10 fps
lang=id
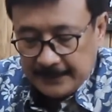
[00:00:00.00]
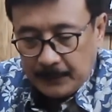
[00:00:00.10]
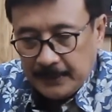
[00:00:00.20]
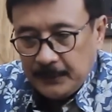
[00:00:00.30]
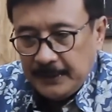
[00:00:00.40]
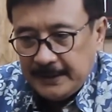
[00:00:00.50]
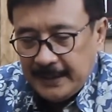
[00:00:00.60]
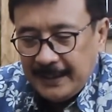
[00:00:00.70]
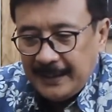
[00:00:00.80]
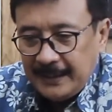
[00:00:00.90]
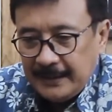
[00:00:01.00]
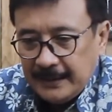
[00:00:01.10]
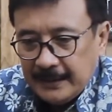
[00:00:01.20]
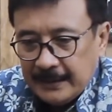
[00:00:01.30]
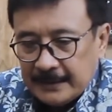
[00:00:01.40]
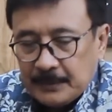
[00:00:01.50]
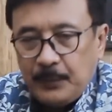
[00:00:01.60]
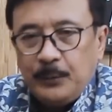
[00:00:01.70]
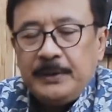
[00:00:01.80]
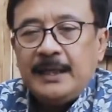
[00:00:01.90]
Sahabat Indonesia,
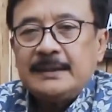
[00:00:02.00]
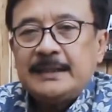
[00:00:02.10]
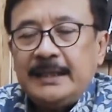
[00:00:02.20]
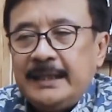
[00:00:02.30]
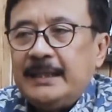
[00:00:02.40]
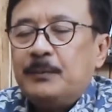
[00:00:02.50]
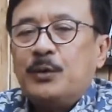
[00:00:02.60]
sebelumnya saya ingin